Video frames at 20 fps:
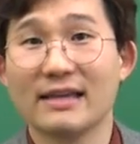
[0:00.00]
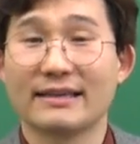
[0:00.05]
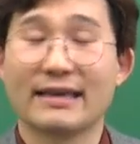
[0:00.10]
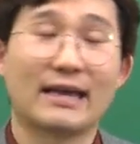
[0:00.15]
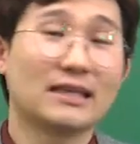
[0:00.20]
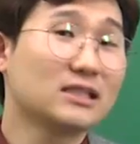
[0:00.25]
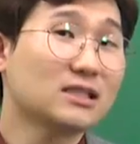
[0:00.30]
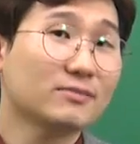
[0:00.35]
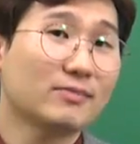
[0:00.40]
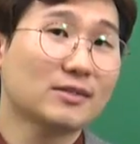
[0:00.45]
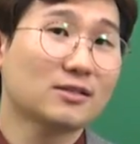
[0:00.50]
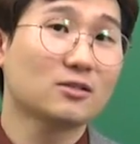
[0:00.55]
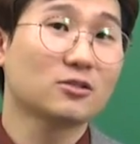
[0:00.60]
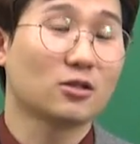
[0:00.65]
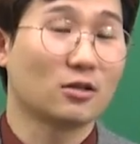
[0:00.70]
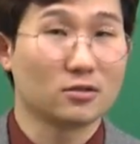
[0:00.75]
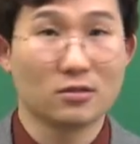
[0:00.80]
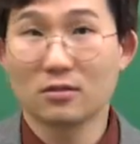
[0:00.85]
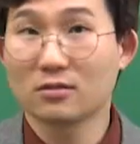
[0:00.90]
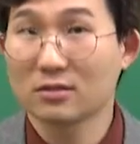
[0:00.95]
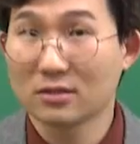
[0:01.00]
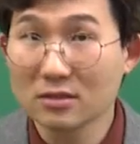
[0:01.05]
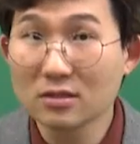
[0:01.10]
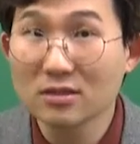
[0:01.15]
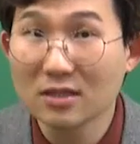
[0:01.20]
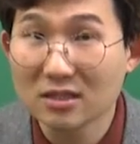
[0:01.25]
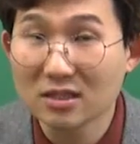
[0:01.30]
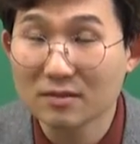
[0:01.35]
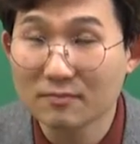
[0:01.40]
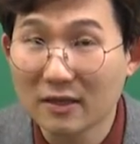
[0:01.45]
예습에서 절대로
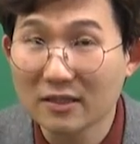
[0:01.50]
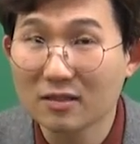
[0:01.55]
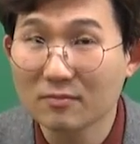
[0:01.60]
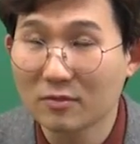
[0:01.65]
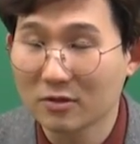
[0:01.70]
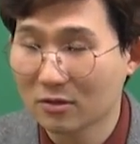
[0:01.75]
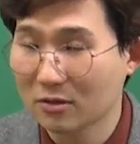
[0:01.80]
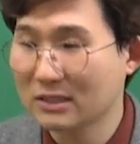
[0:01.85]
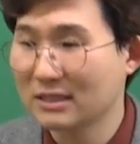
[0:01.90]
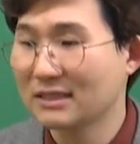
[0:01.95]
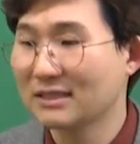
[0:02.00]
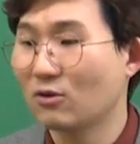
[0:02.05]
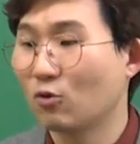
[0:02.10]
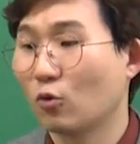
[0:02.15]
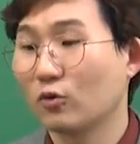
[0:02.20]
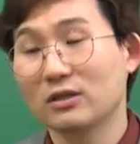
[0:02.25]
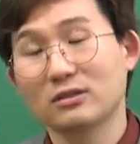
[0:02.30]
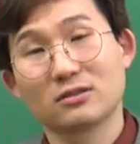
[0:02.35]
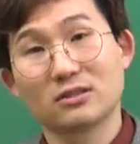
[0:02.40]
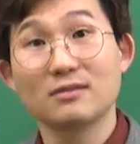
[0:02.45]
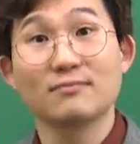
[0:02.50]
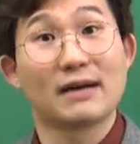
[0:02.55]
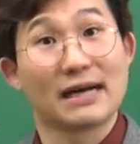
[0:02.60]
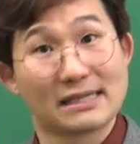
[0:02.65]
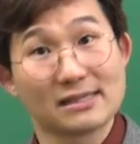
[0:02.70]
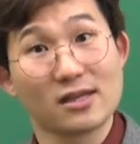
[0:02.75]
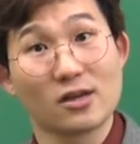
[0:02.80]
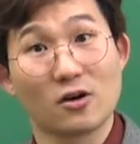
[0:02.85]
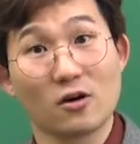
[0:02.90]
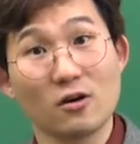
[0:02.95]
스트레스 받으면서 시간 오래 쓰지
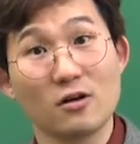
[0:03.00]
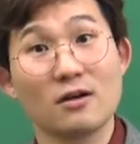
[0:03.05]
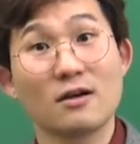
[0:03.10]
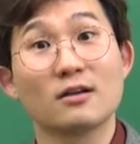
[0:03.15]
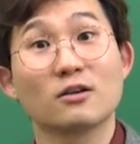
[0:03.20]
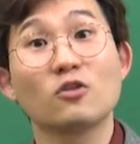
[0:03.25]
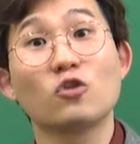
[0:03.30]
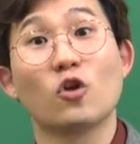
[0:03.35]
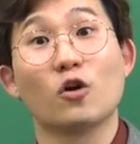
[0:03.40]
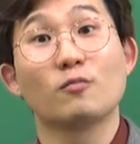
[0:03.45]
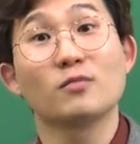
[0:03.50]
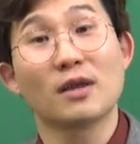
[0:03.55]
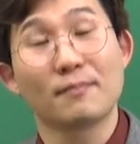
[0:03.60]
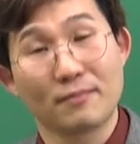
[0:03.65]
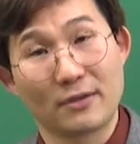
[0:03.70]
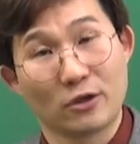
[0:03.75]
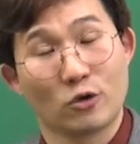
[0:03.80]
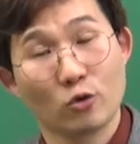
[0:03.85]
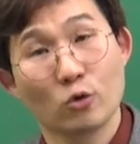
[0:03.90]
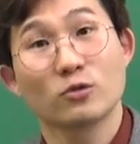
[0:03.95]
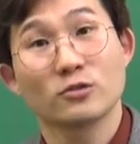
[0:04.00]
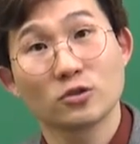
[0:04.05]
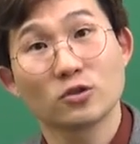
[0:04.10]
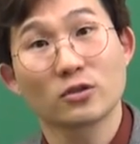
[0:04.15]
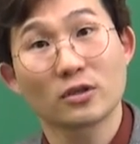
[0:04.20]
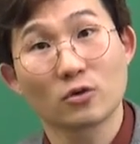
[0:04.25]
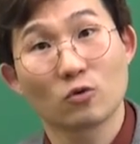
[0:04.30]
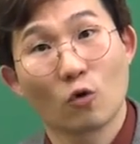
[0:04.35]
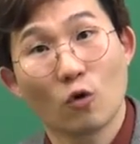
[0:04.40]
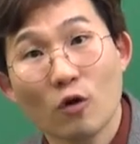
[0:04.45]
마세요. 그건 너무나
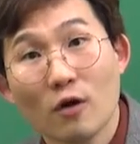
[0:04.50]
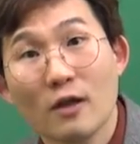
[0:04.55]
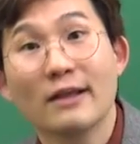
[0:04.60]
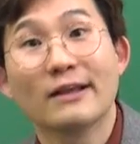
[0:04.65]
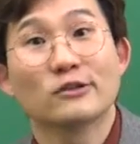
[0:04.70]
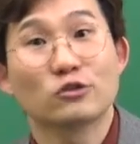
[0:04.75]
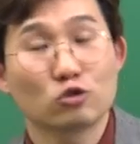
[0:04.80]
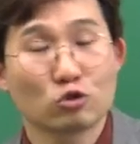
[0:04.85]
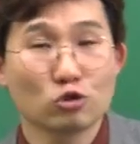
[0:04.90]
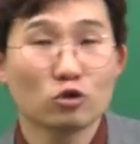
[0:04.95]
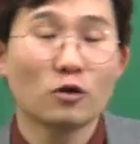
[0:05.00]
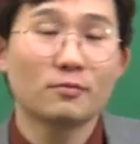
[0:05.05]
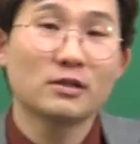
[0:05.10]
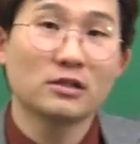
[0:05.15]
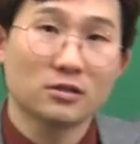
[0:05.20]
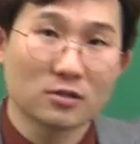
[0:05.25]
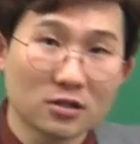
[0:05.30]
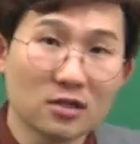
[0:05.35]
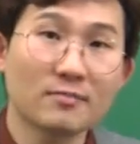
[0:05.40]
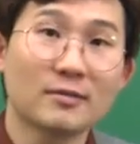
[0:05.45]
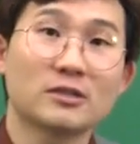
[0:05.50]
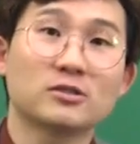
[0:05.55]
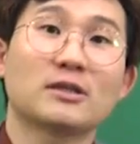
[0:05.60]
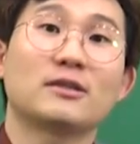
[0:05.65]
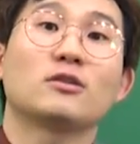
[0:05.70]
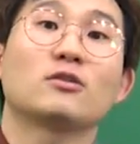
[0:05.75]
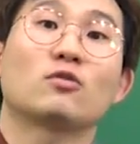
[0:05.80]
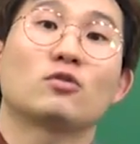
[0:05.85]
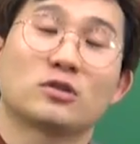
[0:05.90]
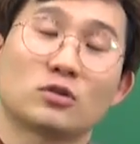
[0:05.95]
비효율적이고 수업을 들으면서
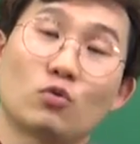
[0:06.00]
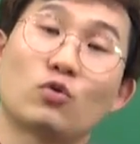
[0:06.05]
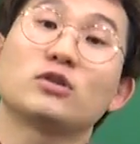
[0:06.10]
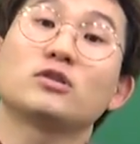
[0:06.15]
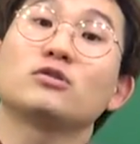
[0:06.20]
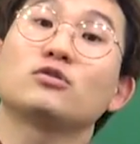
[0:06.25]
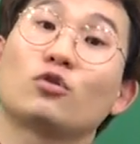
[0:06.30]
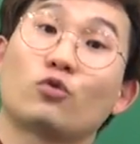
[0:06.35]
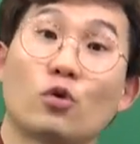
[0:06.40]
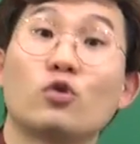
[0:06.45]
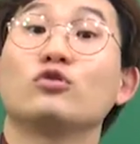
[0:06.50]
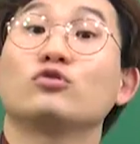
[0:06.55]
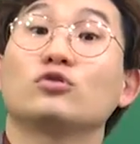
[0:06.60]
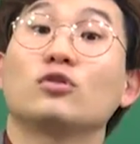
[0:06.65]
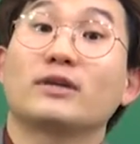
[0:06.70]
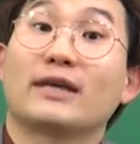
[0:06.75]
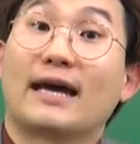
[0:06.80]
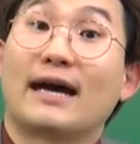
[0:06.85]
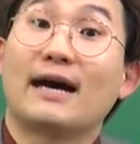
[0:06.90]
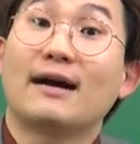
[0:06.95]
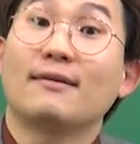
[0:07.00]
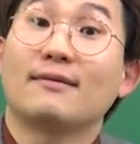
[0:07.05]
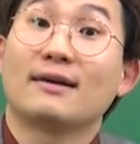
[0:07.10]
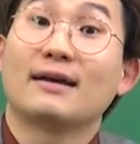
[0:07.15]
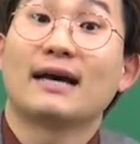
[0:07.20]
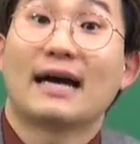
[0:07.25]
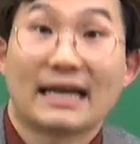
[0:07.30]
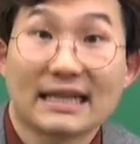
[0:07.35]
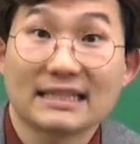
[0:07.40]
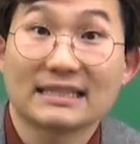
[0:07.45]
하는 것이 훨씬 더 효율적이야.
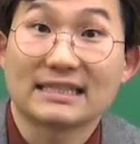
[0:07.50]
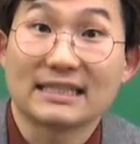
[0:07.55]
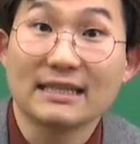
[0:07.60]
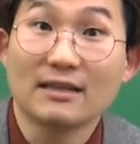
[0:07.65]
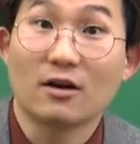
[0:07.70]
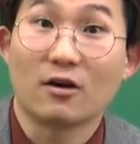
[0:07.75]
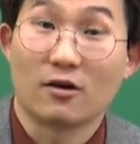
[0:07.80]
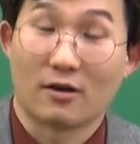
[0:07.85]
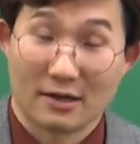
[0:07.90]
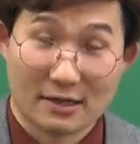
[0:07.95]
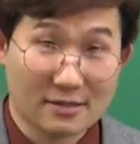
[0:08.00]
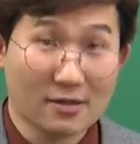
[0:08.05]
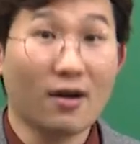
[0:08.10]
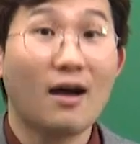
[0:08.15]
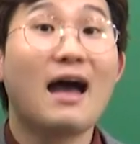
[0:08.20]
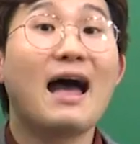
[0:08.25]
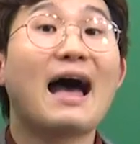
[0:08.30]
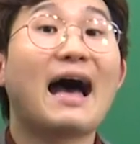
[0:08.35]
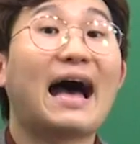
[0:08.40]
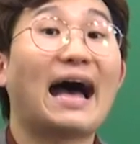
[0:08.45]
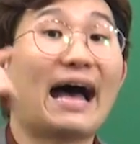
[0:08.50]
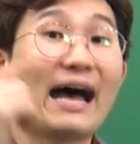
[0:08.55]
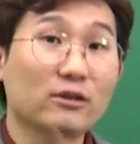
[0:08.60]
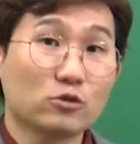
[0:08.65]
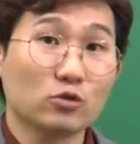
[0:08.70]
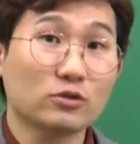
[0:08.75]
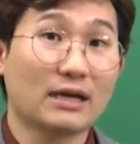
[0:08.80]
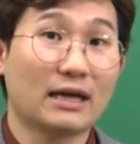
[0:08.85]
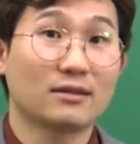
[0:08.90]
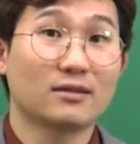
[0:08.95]
알았지? 그래서
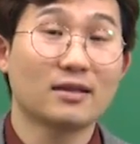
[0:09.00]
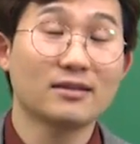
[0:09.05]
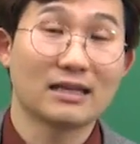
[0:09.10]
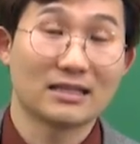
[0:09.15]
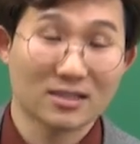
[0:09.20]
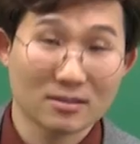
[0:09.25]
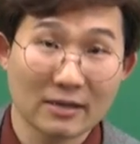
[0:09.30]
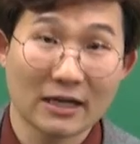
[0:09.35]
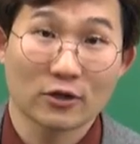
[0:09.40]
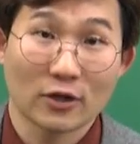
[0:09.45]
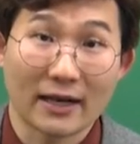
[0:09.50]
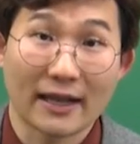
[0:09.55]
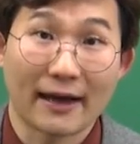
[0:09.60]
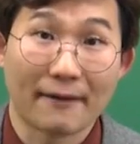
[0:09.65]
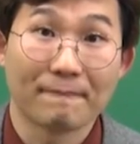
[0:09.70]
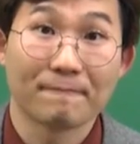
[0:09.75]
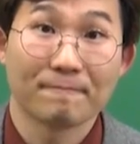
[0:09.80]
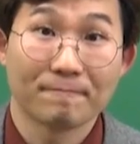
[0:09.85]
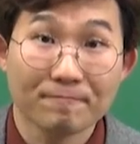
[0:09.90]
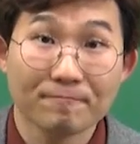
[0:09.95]
아주 간단히 예습해달라.